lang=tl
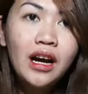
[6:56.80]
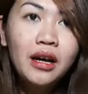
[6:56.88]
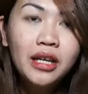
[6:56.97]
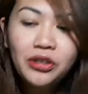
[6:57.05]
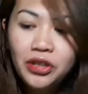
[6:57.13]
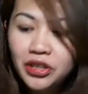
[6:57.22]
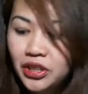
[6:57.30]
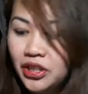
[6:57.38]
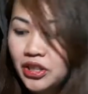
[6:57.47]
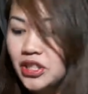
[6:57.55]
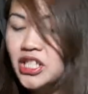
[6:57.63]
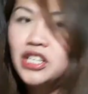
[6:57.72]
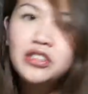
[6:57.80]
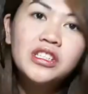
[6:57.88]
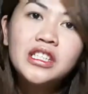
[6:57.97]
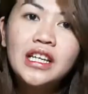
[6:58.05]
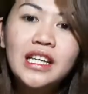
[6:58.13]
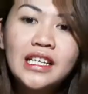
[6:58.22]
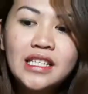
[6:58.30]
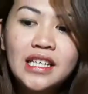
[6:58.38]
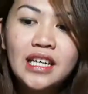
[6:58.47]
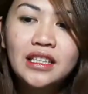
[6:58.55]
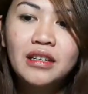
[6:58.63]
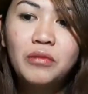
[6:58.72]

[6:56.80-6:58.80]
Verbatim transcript: So, uh, in-order ko siya dun sa